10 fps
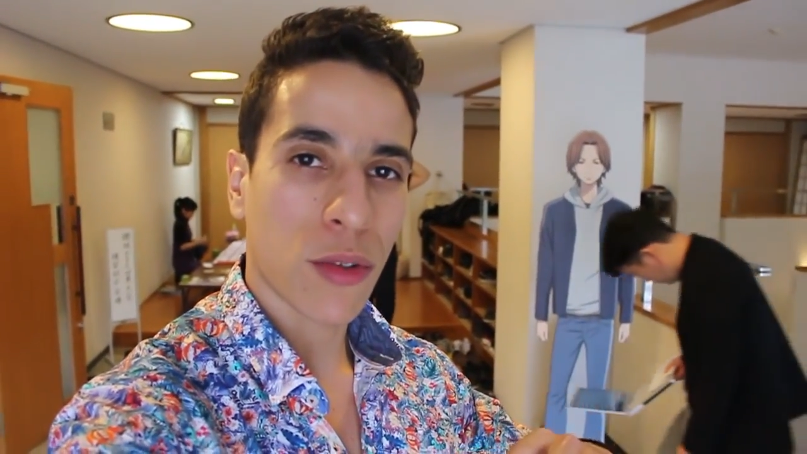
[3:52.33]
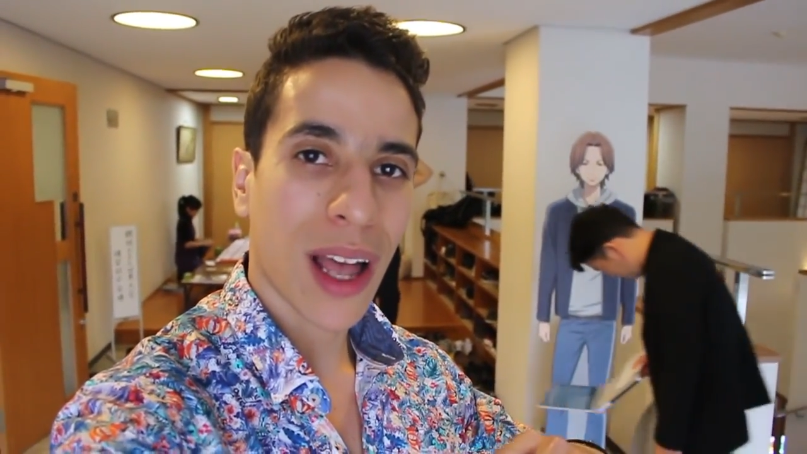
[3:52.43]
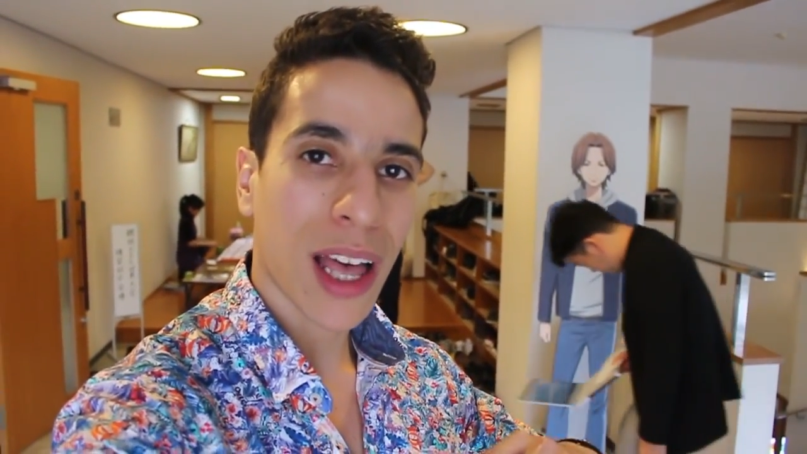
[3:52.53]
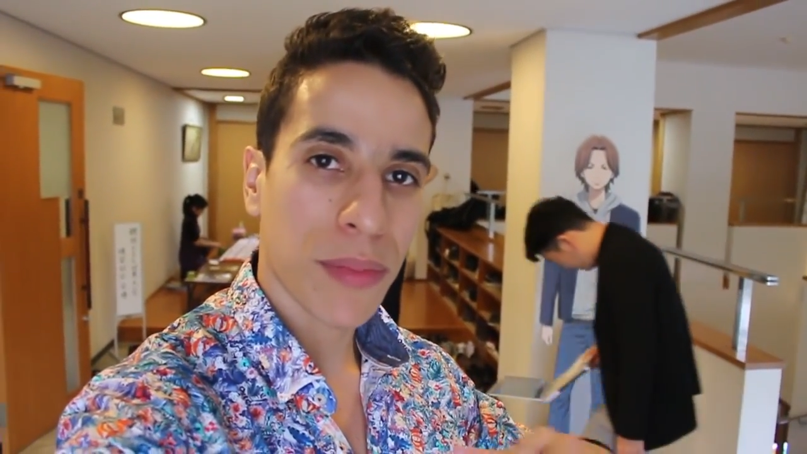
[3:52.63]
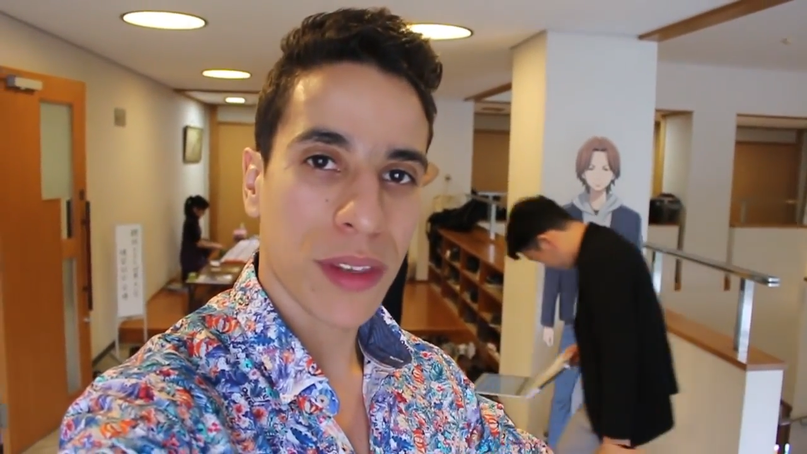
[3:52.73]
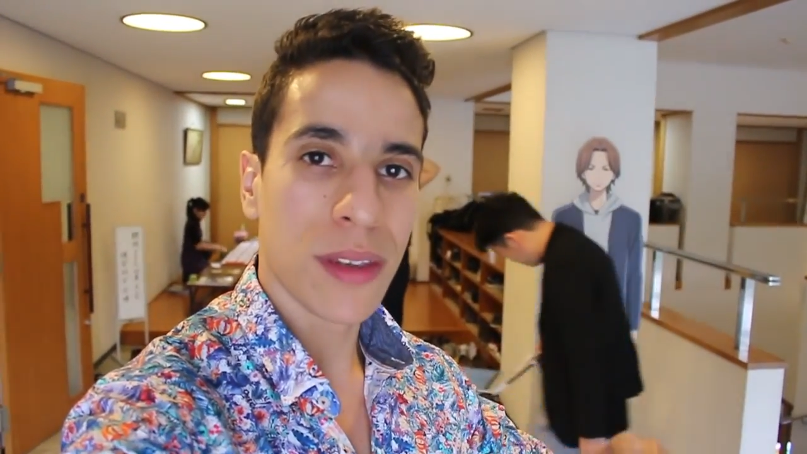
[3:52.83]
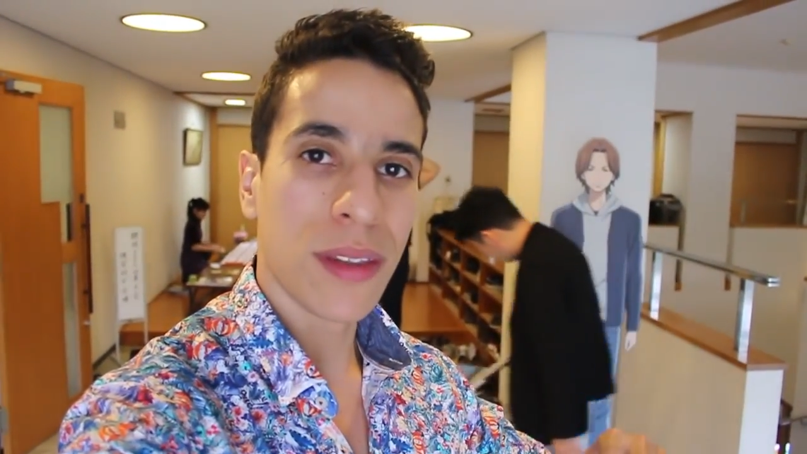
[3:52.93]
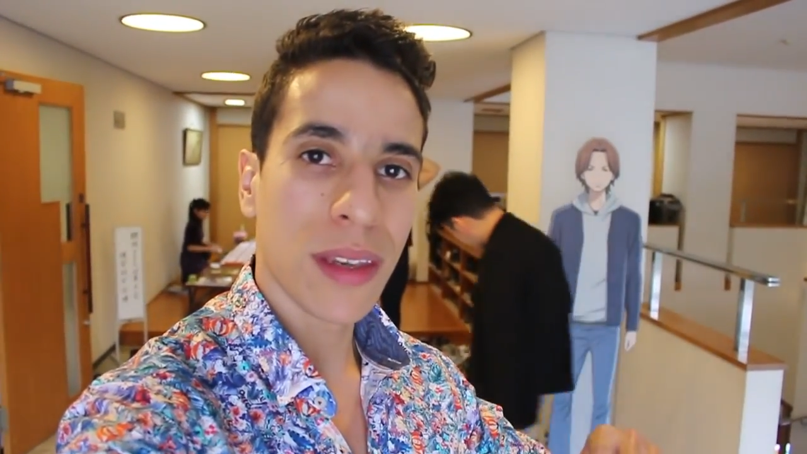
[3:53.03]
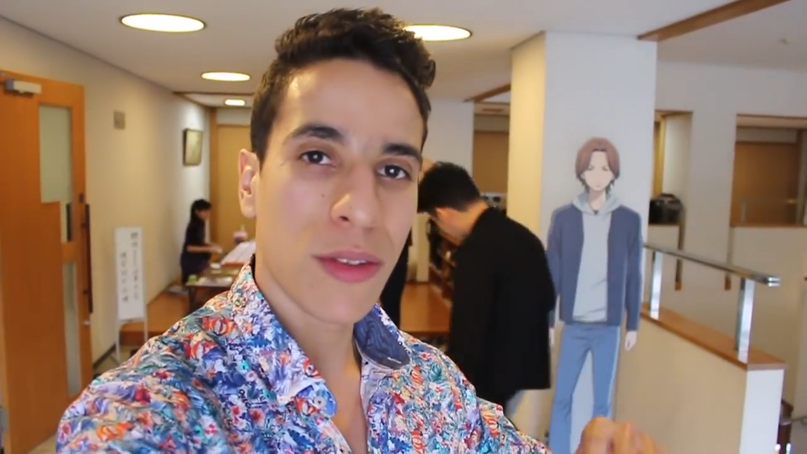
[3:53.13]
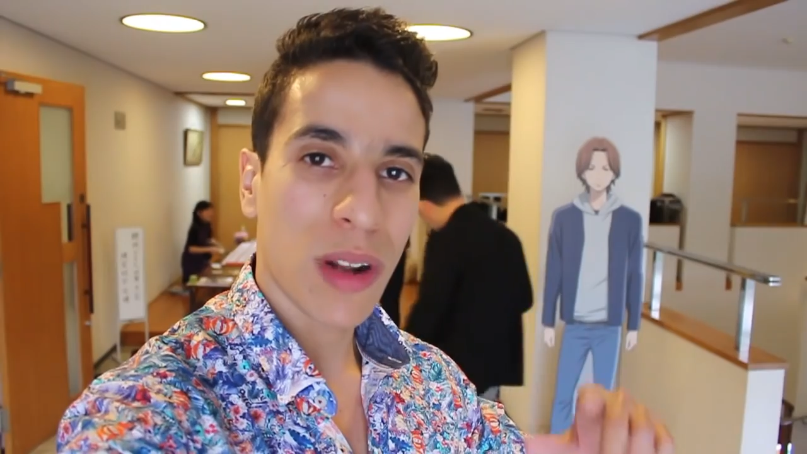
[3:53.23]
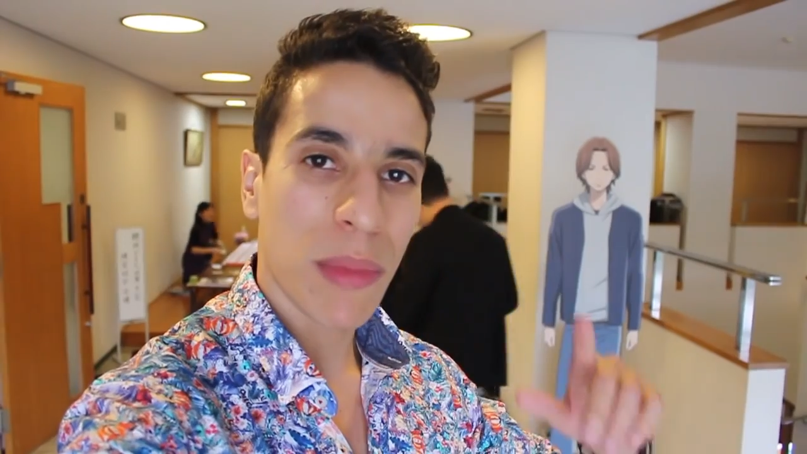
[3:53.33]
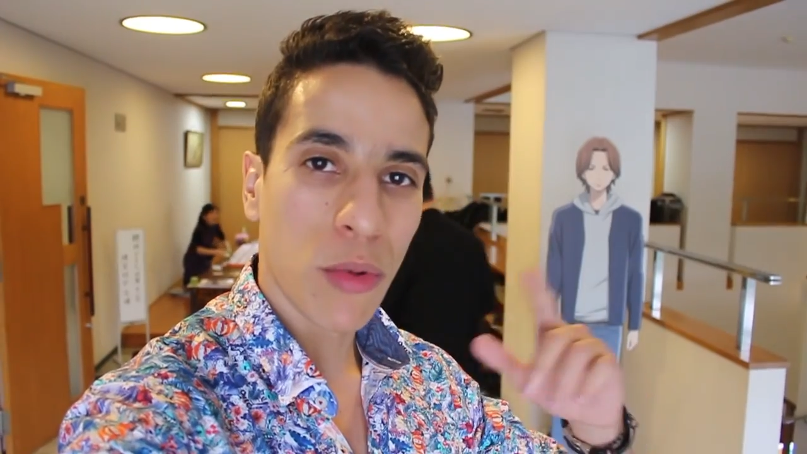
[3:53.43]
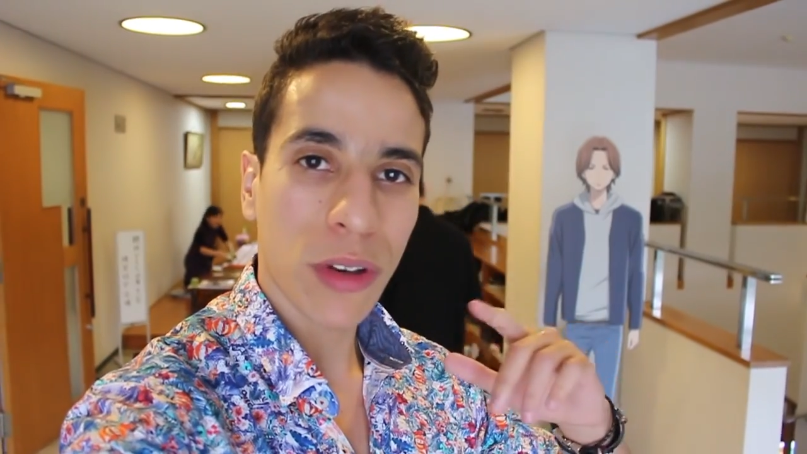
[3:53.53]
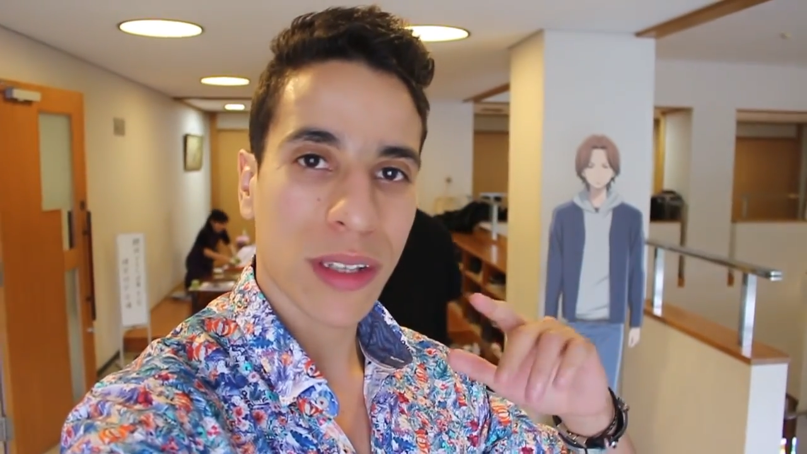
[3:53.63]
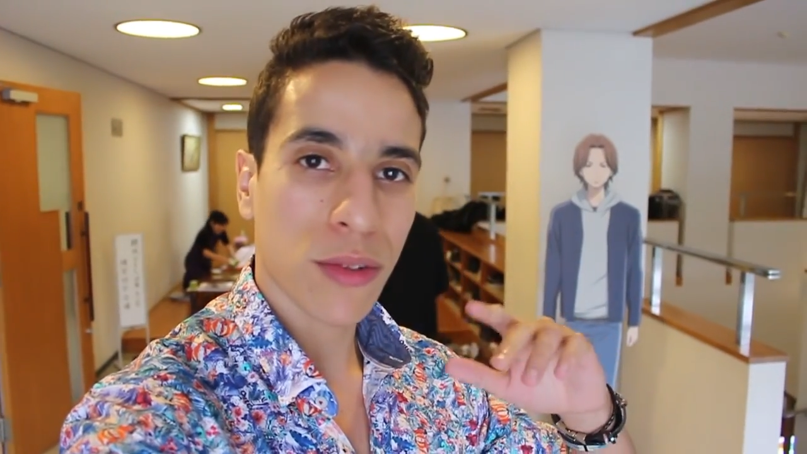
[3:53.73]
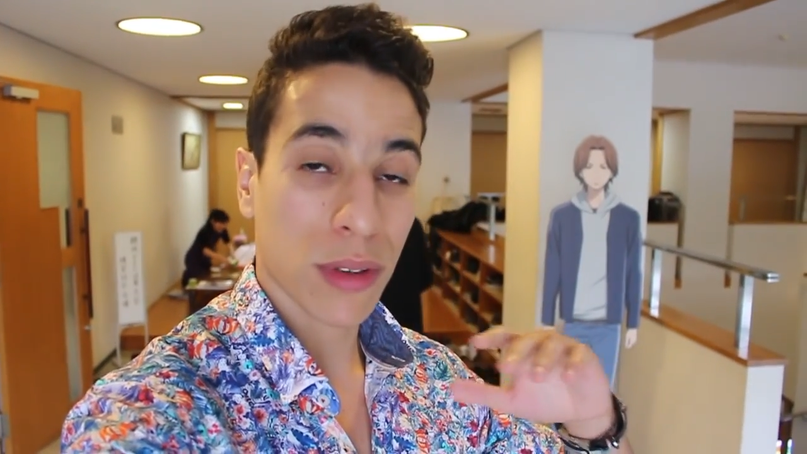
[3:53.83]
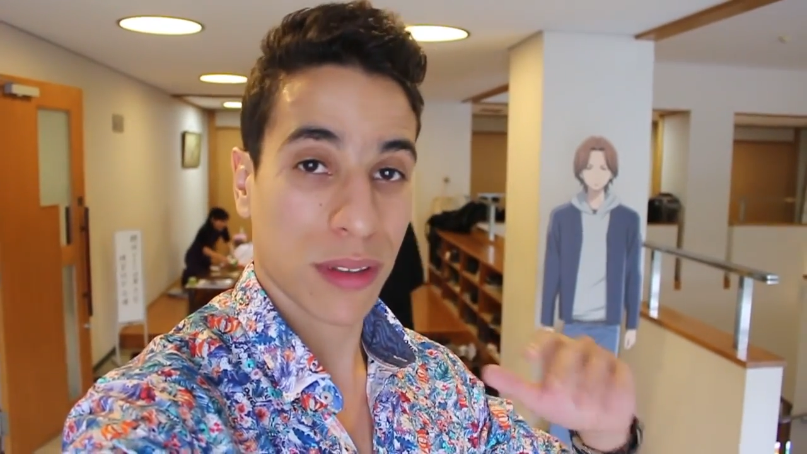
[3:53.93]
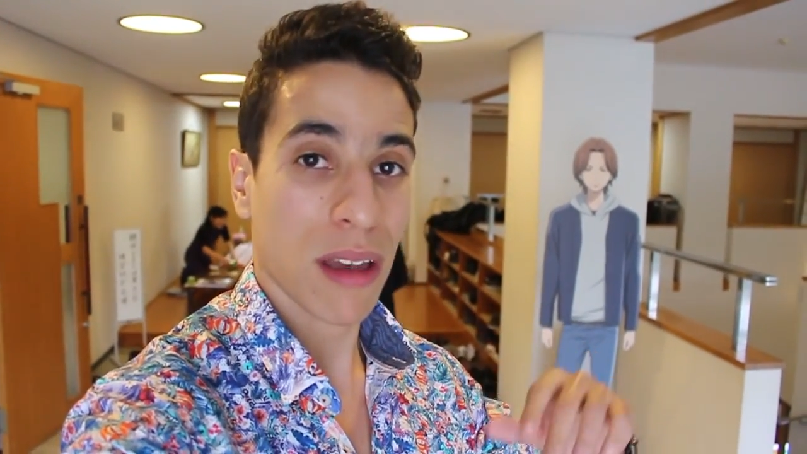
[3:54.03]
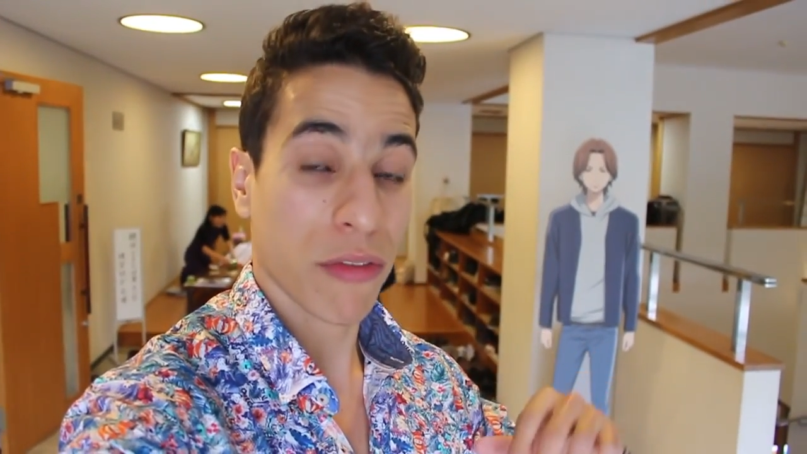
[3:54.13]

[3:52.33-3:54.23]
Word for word: de la rapidité, de la mémorisation, etc.